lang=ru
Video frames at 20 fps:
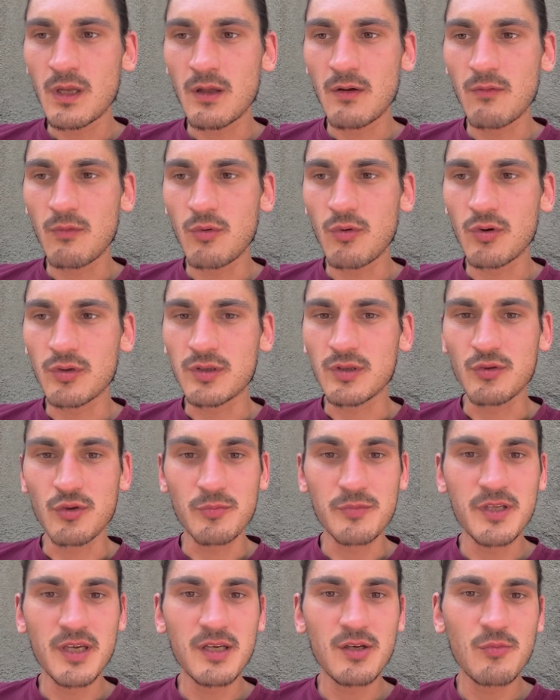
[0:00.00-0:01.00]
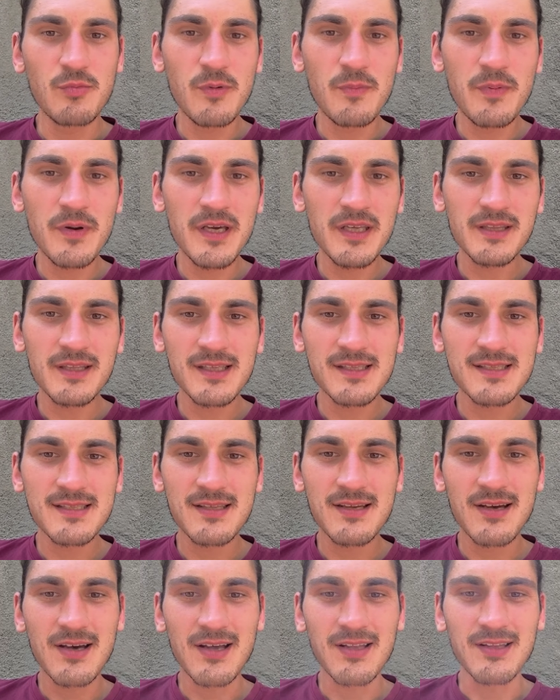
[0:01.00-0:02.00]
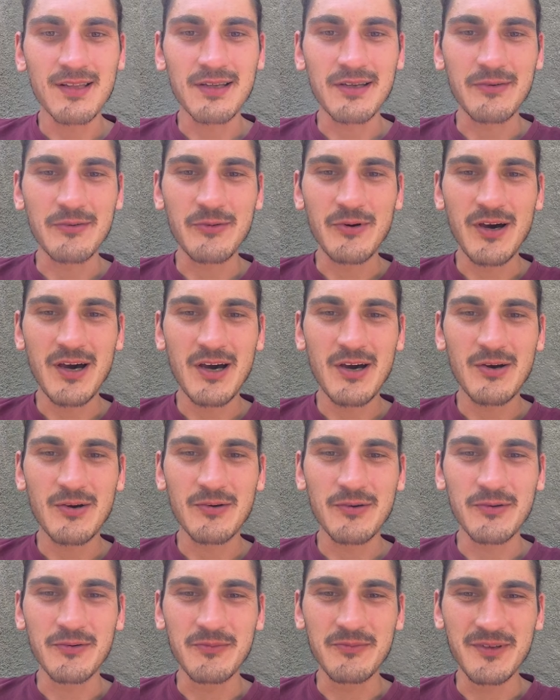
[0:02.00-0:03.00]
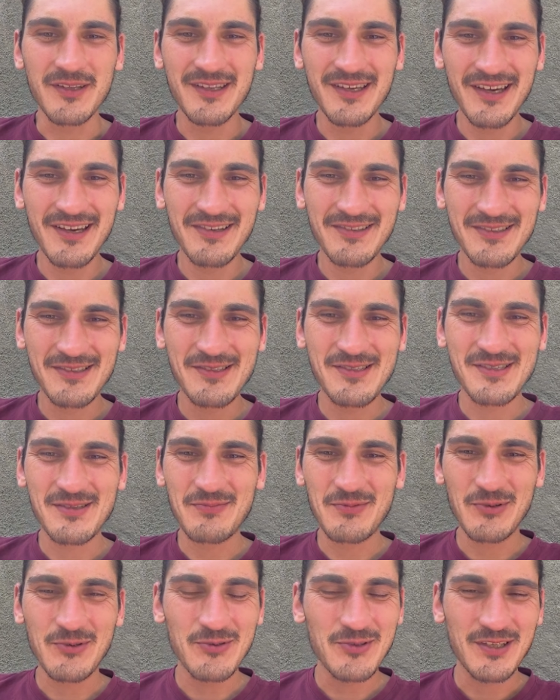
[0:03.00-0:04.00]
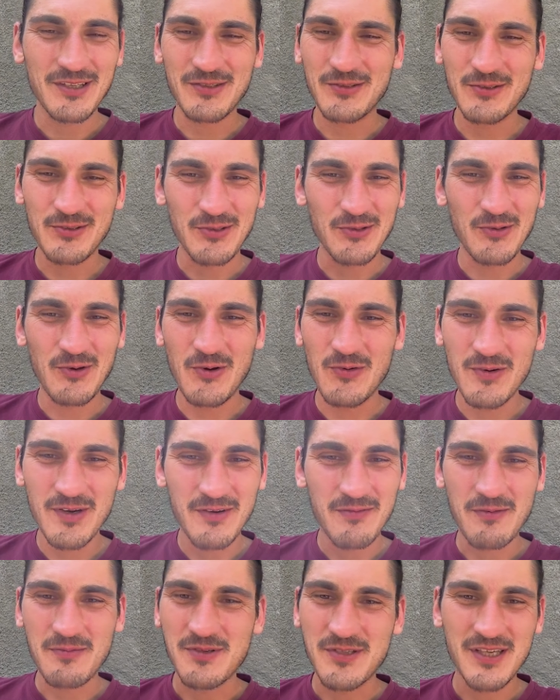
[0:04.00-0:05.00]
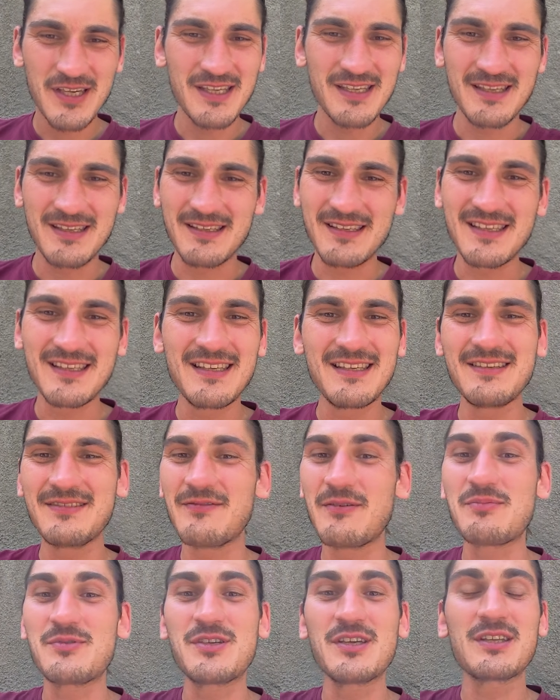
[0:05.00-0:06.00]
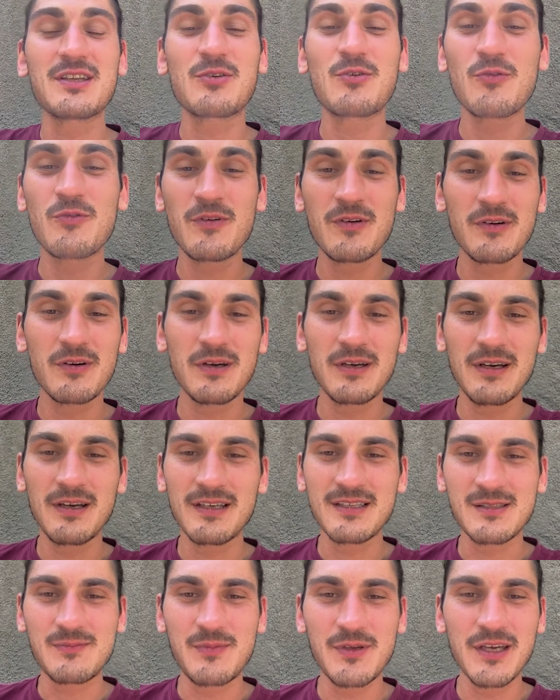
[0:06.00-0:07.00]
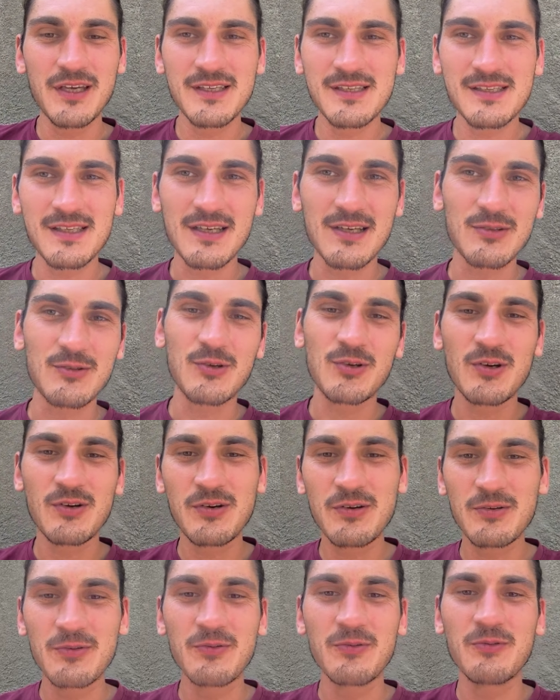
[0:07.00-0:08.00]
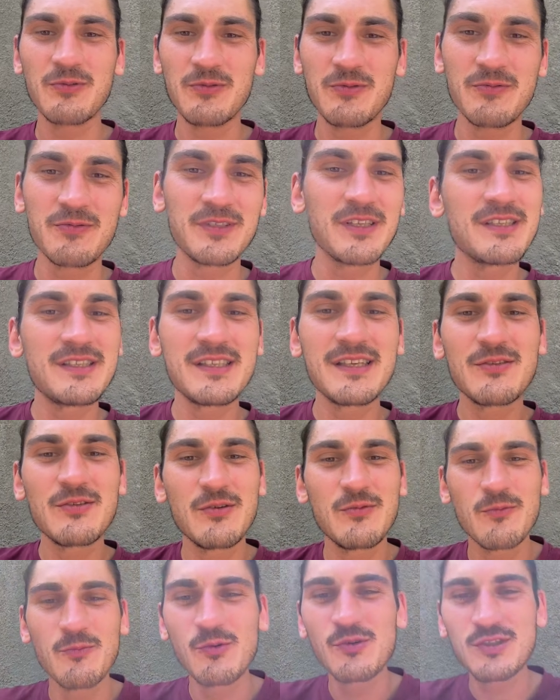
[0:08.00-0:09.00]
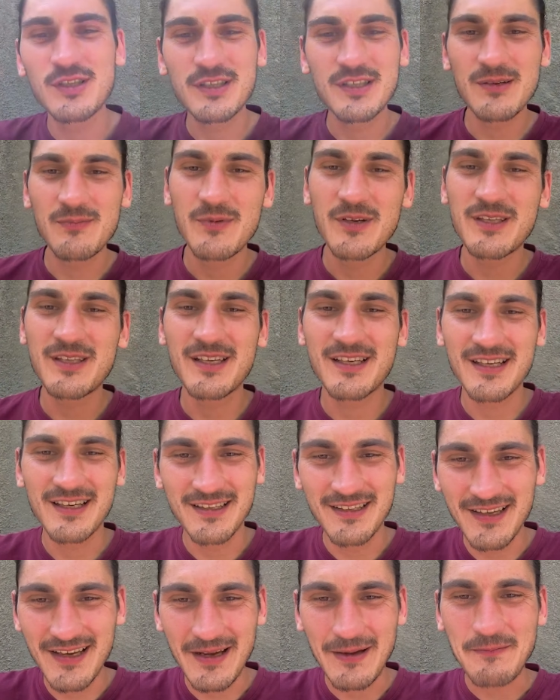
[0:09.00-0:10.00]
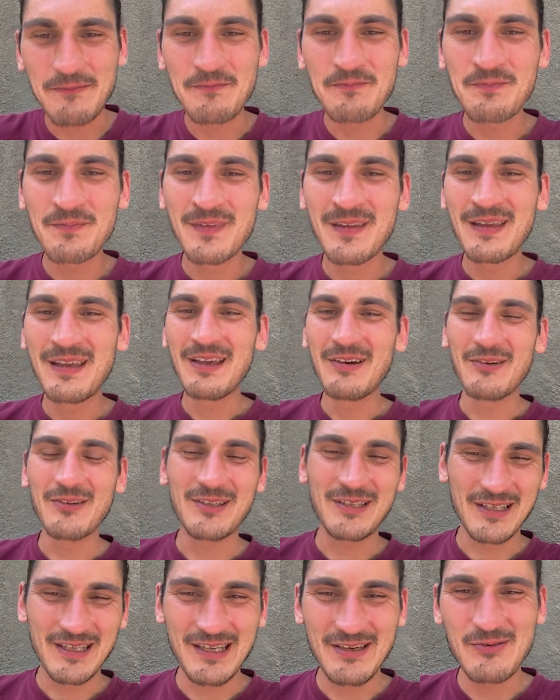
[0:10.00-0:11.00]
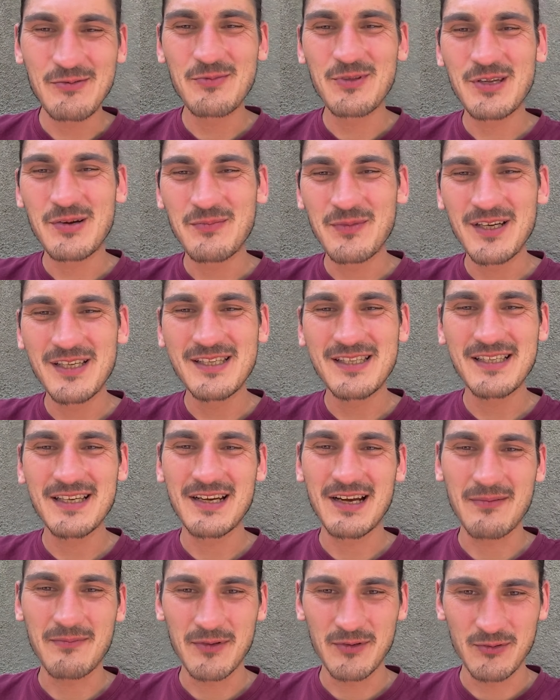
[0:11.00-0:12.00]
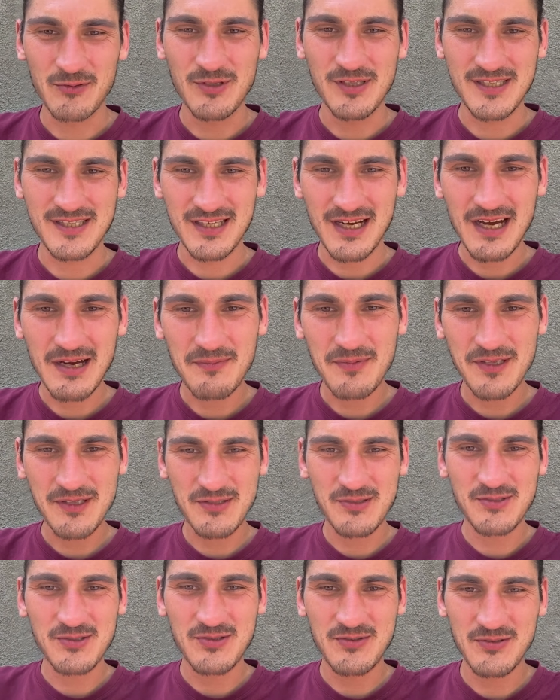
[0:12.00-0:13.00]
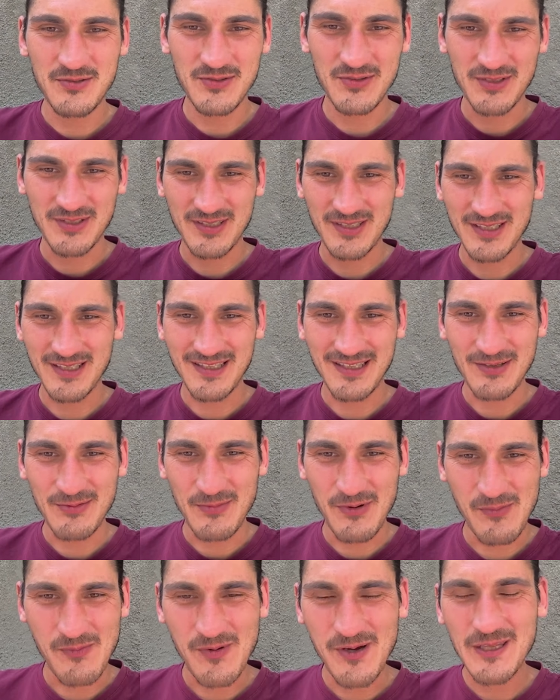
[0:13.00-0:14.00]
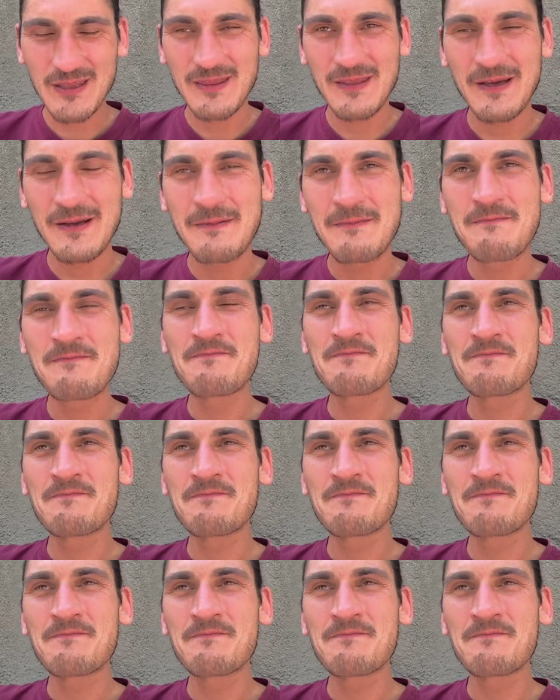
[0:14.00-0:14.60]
Вот. Ну, мне любопытно стало. Вау, меня заберут, я что-то новое, вообще, не, вообще такого э, экспириенса, которого ну, в жизни может не быть никогда. Вот такие у меня мысли, как бы, ну, и страх присутствует, и любопытно.